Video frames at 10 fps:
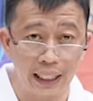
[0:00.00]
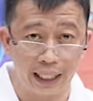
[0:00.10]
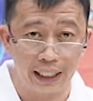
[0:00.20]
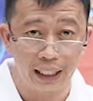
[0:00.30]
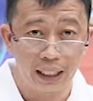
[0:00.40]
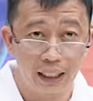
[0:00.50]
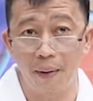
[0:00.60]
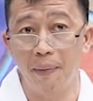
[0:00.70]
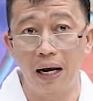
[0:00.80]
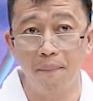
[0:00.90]
tray
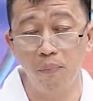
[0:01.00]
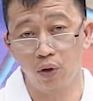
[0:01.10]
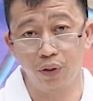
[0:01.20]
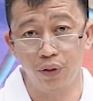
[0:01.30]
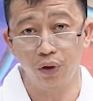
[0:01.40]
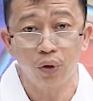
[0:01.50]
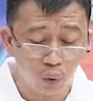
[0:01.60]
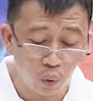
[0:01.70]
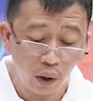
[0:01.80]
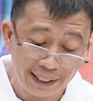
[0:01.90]
na malambot,
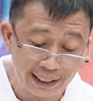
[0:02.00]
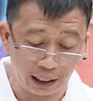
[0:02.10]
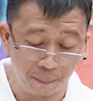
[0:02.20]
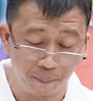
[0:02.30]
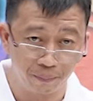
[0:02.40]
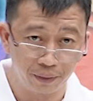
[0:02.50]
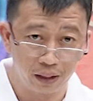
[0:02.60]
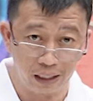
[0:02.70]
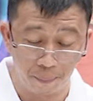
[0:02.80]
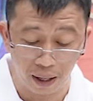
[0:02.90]
yung kulay itim,
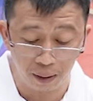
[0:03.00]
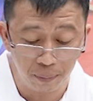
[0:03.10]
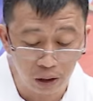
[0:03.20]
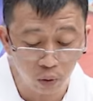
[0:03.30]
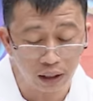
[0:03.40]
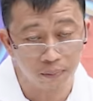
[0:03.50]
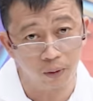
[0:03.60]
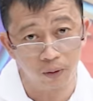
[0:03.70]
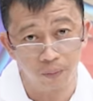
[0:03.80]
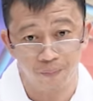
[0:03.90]
na pag binuhat
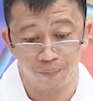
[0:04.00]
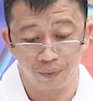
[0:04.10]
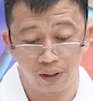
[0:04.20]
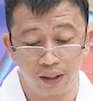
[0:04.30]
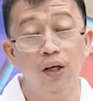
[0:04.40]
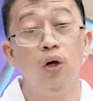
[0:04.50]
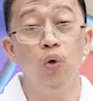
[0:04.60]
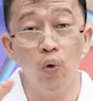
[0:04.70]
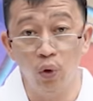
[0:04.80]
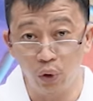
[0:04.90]
mo,
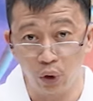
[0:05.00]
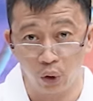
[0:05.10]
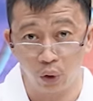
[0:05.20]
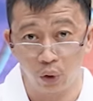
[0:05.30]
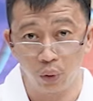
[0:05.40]
lulundo.